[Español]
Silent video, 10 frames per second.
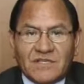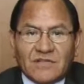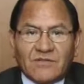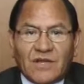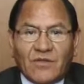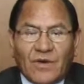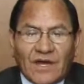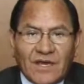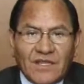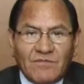Vicerrectorado
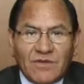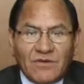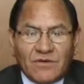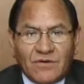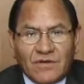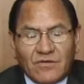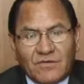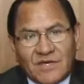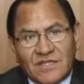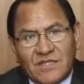Académico con el
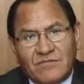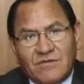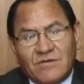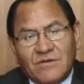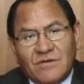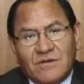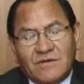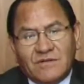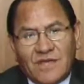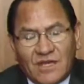objetivo
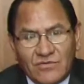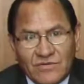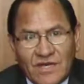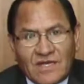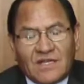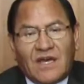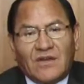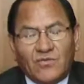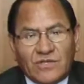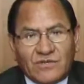de ayudar
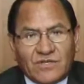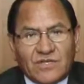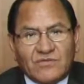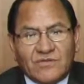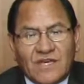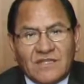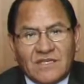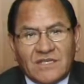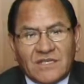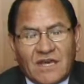a nuestros
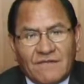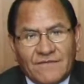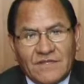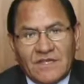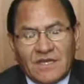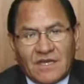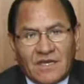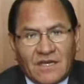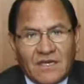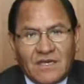estudiantes a fin de
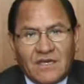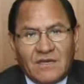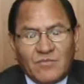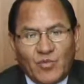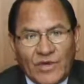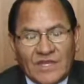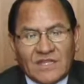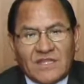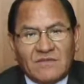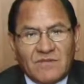que
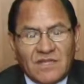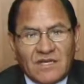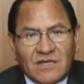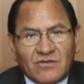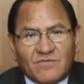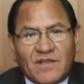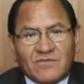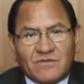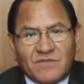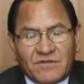puedan terminar en los
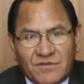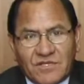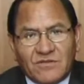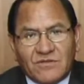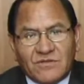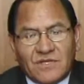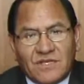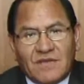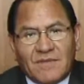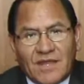plazos previstos
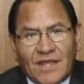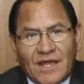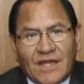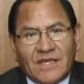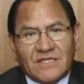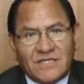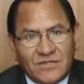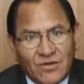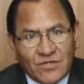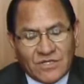y de manera
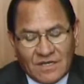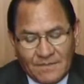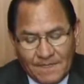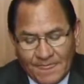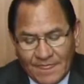exitosa.